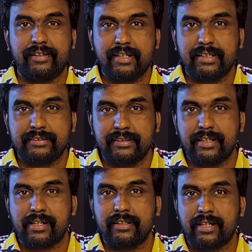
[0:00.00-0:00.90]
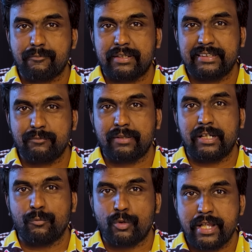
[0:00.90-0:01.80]
எதிர்கட்சியிலிருந்து ரெப்ரசன்ட் பண்ண
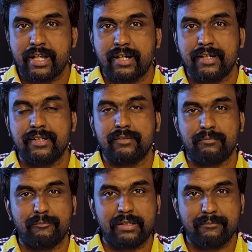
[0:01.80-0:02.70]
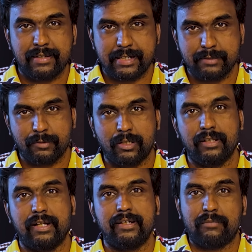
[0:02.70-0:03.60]
ஒரே ஆள் மம்தா பானர்ஜி
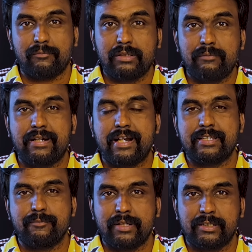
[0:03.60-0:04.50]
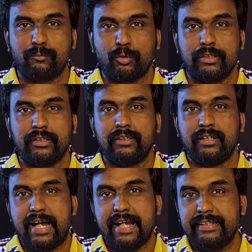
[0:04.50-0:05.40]
மட்டும்தான் மம்தா பானர்ஜி பேசும்போது
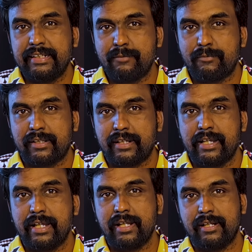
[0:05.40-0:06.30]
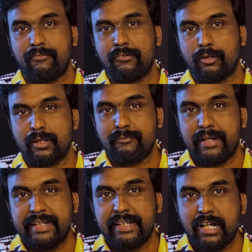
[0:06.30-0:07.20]
ஐந்து நிமிடத்திலேயே அவங்களோட
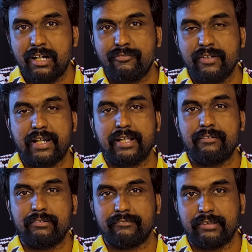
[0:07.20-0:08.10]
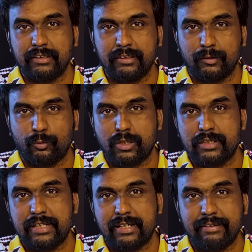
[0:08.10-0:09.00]
மைக்கை ஆஃப் பண்ணிட்டு தான் அவங்க வந்து
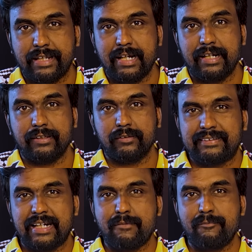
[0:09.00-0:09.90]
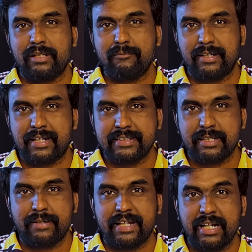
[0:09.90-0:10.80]
குற்றச்சாட்டை வைக்கிறாங்க பேசியிருக்காங்க சரி மம்தா பானர்ஜி
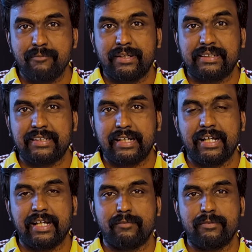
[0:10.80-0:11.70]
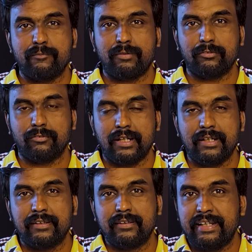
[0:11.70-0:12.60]
அப்படி என்ன பேசினாங்க அப்படின்னு பார்த்தோம்னா
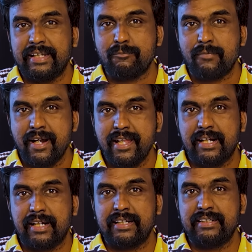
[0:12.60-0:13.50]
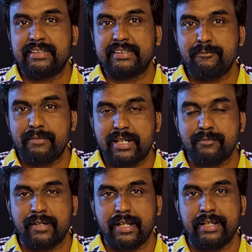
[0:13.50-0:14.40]
நீங்கள் மாநிலங்களை டிஸ்கிரிமினேட்
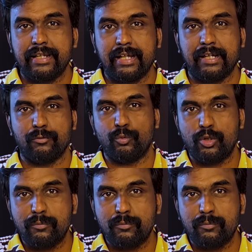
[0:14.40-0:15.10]
பண்ணாதீங்க ஒரு